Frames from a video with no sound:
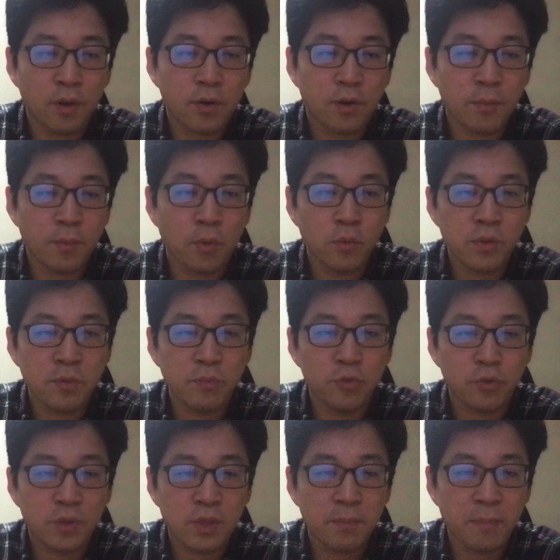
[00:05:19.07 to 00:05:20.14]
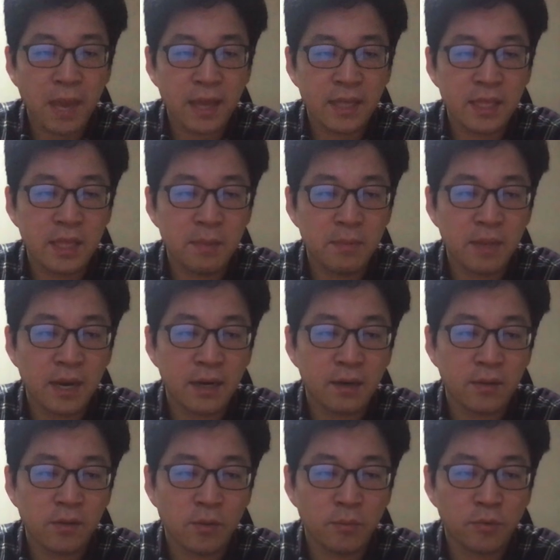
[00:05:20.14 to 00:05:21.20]
그러면 50, 60,
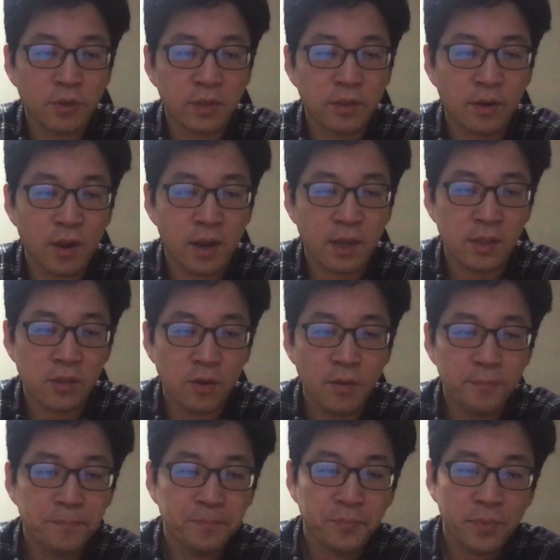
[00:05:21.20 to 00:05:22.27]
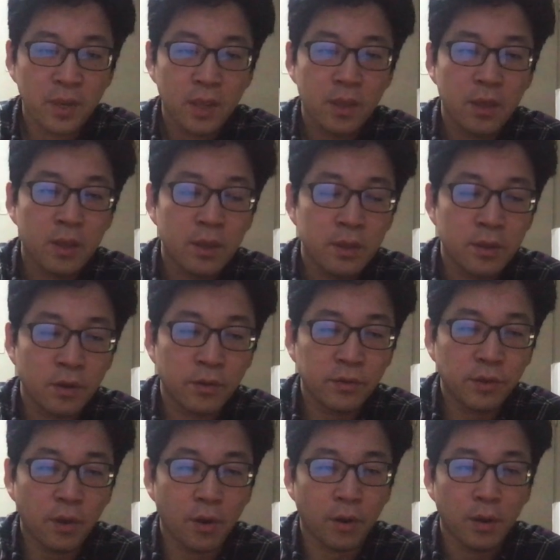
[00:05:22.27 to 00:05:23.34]
120이라는 점수가 들어가겠죠.
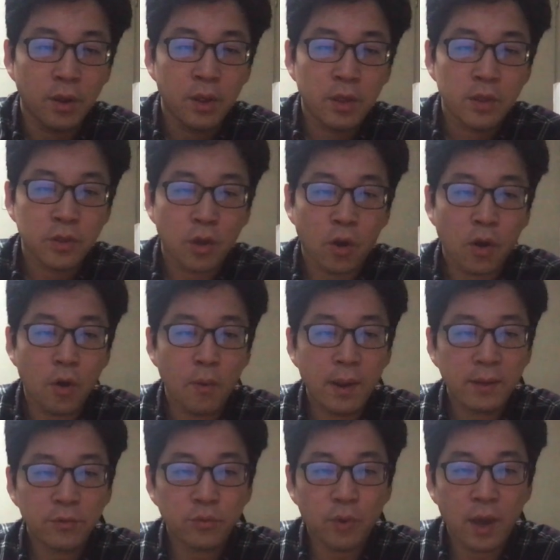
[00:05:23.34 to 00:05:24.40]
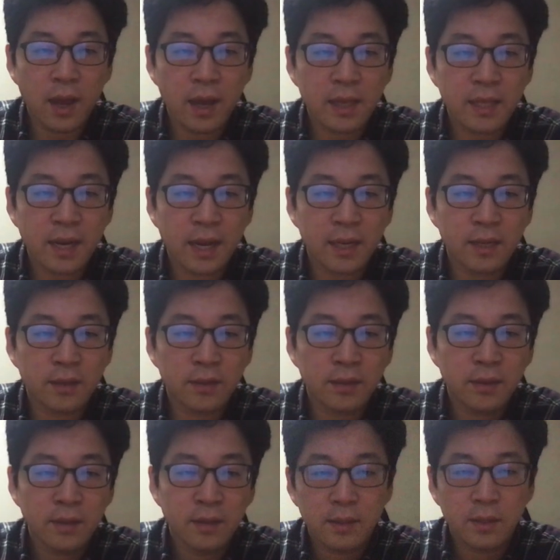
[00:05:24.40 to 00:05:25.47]
여기서 영어와 수학이라는
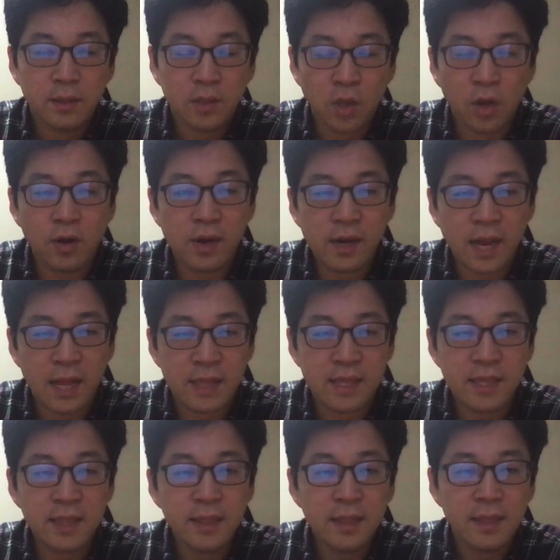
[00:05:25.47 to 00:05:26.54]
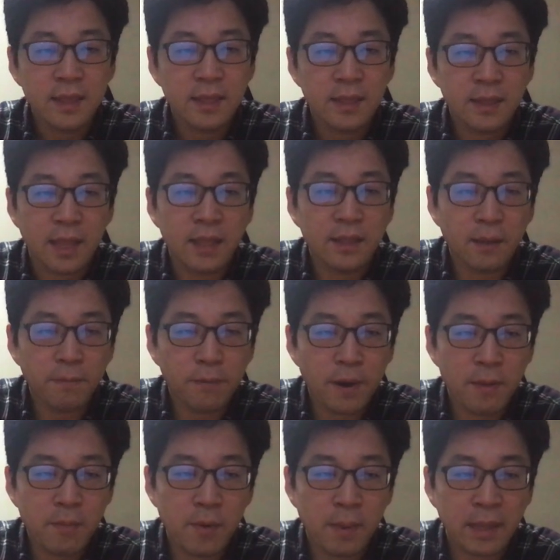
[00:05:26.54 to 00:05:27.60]
열을 가진 데이터
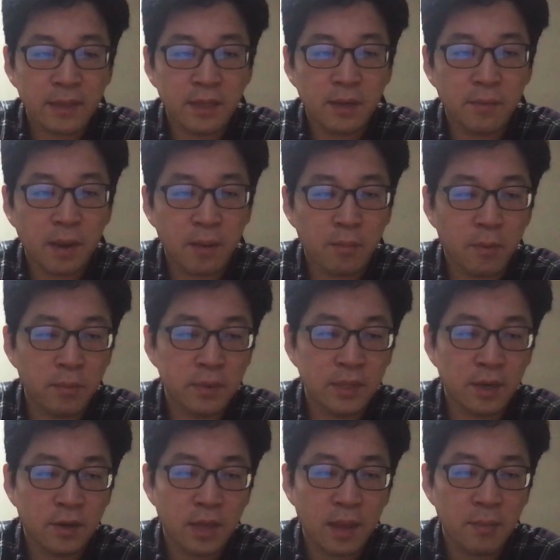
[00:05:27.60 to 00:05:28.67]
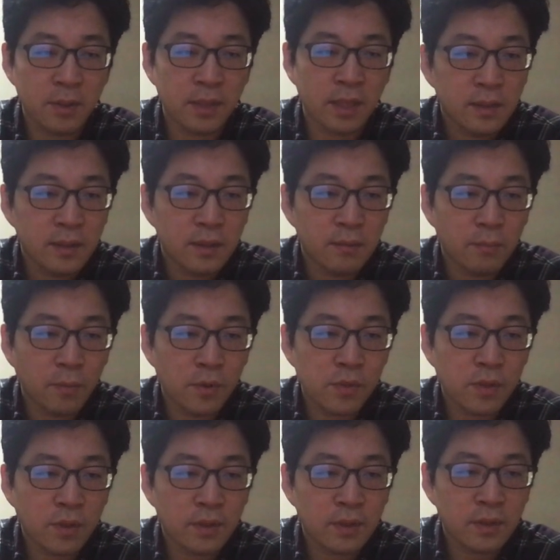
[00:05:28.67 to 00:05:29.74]
프레임을 만드는 방법은 이렇게 하면 돼요.
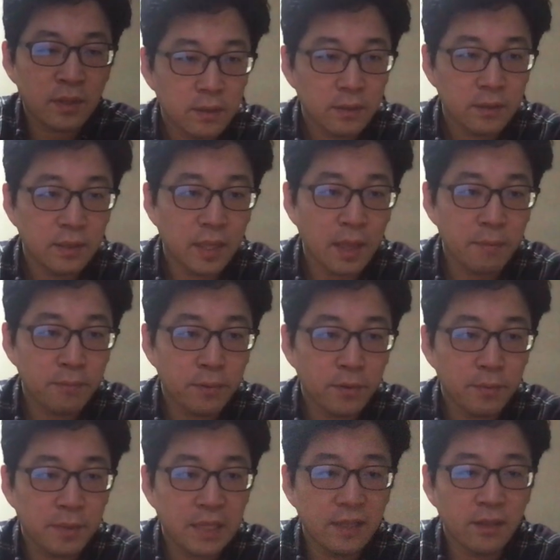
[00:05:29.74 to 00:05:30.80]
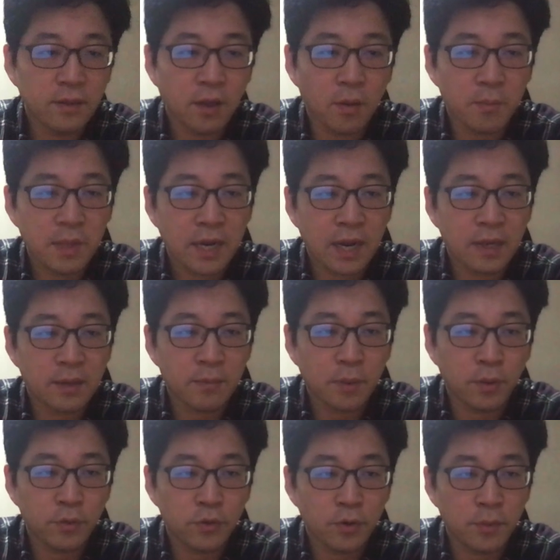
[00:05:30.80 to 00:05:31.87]
먼저 df midterm이라는
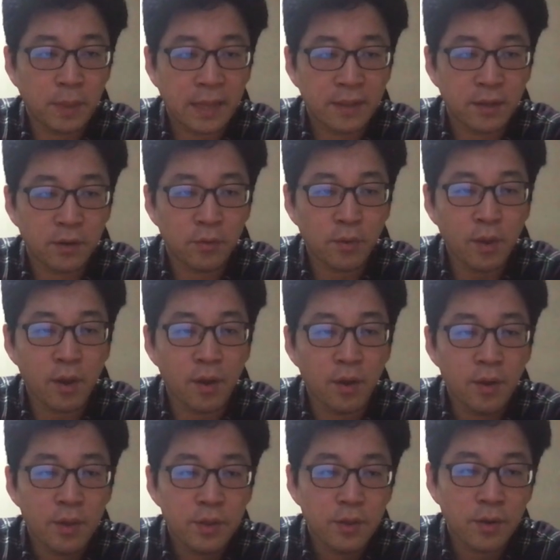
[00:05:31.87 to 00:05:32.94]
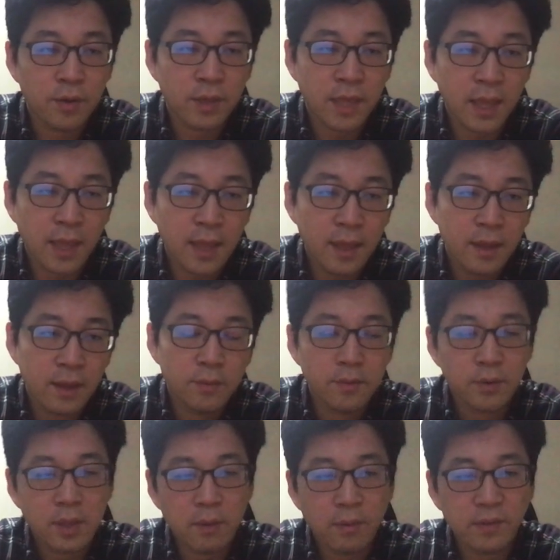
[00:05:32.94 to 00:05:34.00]
변수를 만들고요. 여기에
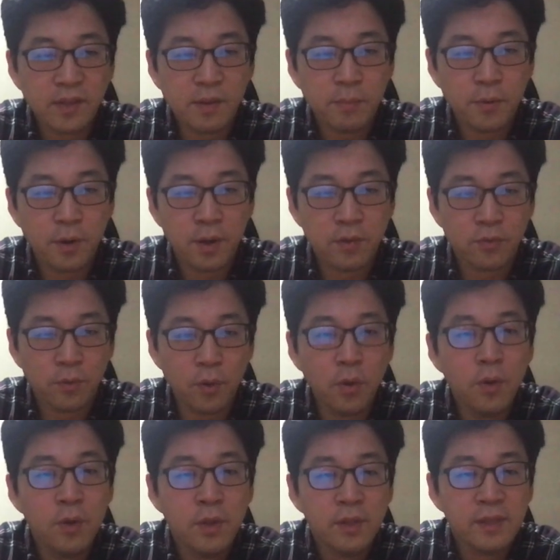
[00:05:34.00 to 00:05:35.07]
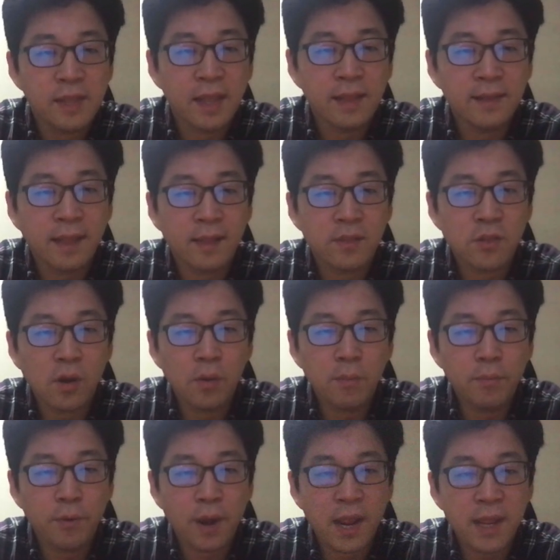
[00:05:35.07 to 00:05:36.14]
이렇게 화살표를 해주고
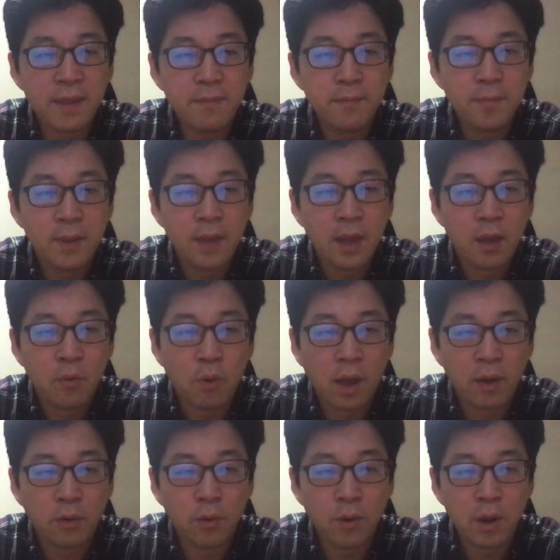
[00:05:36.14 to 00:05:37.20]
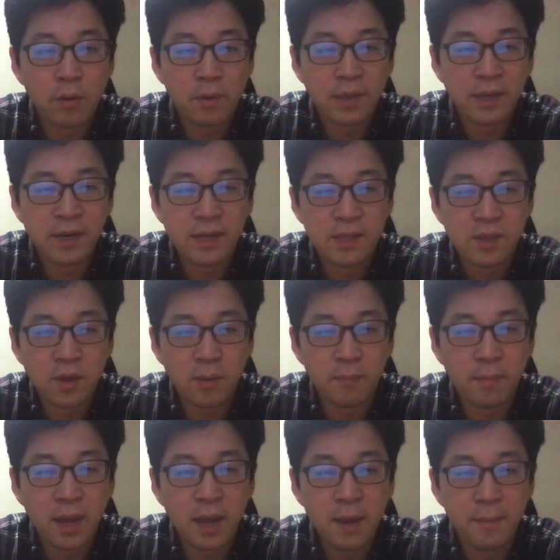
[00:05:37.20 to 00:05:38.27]
데이터.프레임 괄호하고 English,
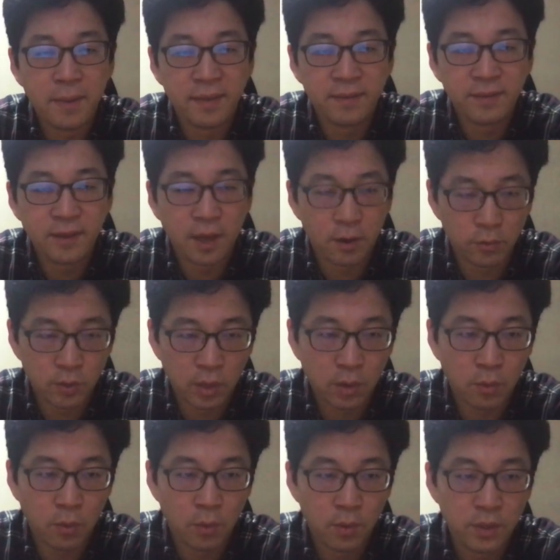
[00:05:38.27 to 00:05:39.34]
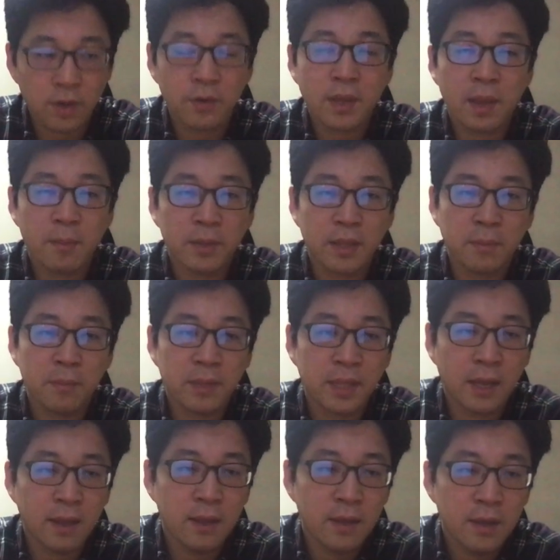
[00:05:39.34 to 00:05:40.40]
math 괄호 닫고 이렇게 하면
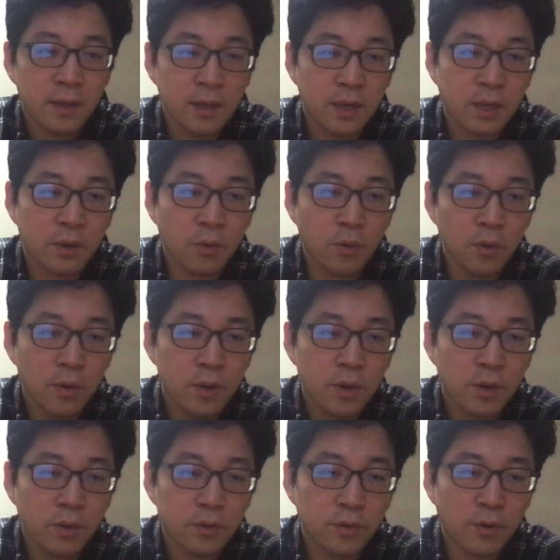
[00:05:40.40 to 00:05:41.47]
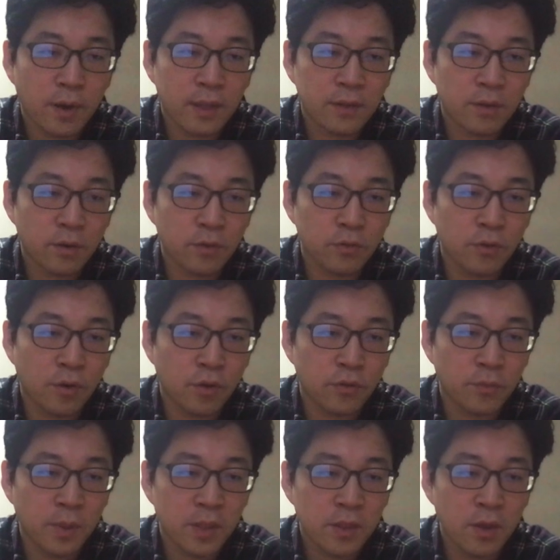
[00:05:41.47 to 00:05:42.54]
됩니다. 그리고 컨트롤 엔터를
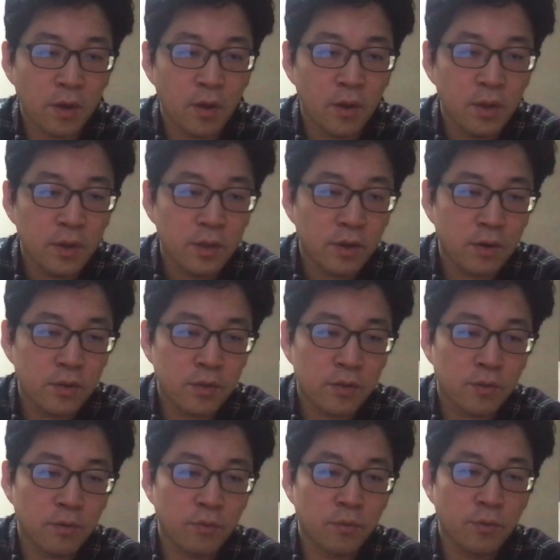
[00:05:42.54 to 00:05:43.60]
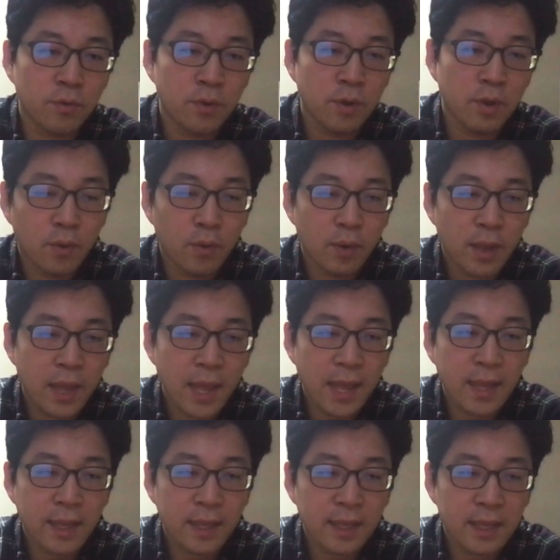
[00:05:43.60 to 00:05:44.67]
눌러주면요. 이런 식으로
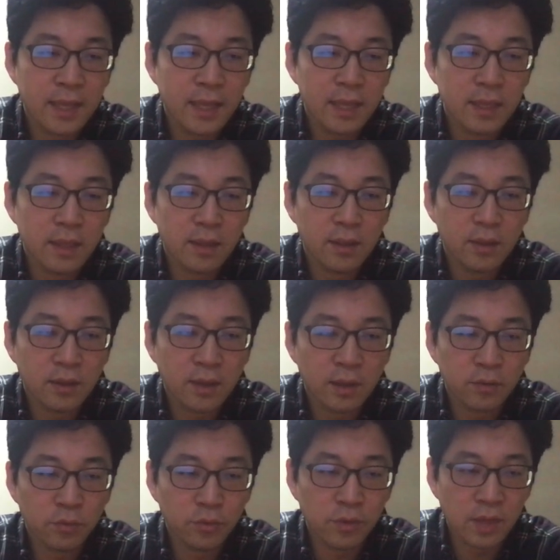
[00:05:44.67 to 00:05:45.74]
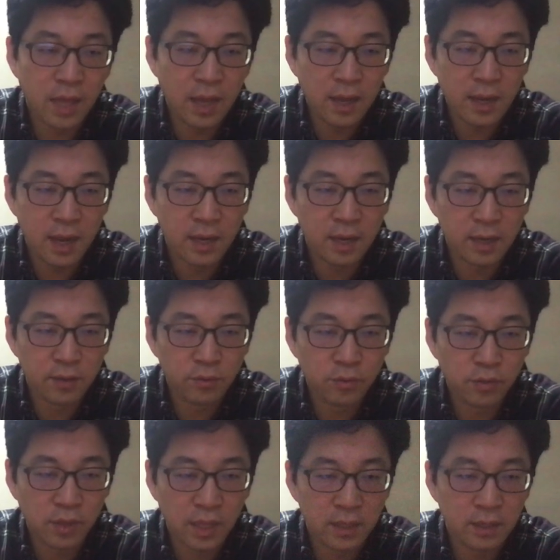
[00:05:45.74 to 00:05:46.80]
행이 숫자, 각각의
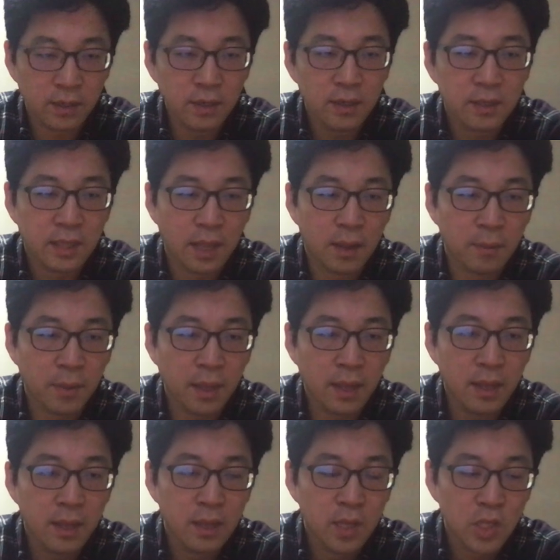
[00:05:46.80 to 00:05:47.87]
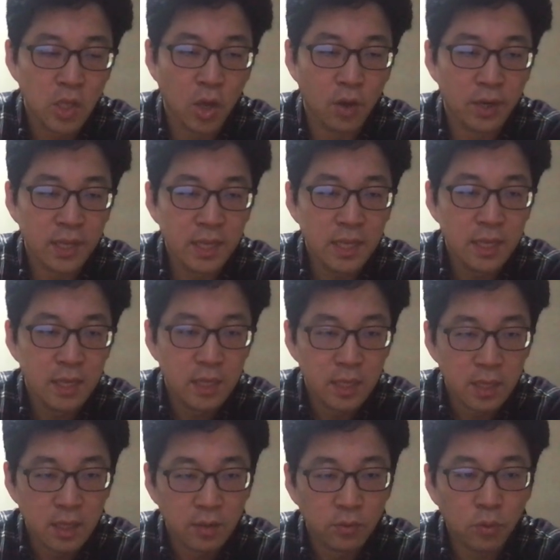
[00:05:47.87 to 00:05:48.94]
숫자들, 그 다음에 열이
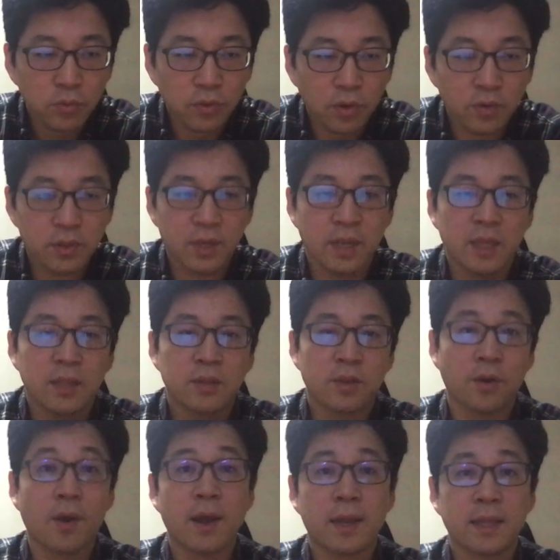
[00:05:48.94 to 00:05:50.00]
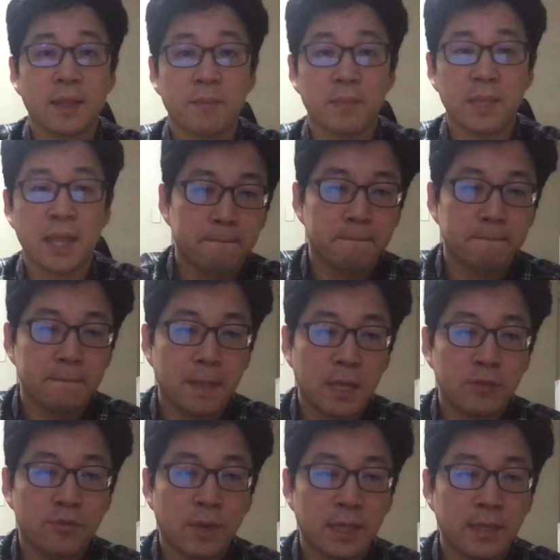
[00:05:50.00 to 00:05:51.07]
속성들이 들어가게 됩니다.
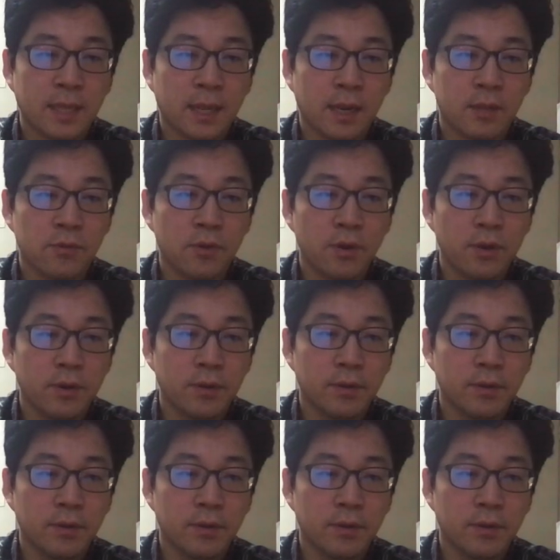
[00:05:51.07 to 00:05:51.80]
아주 간단하죠?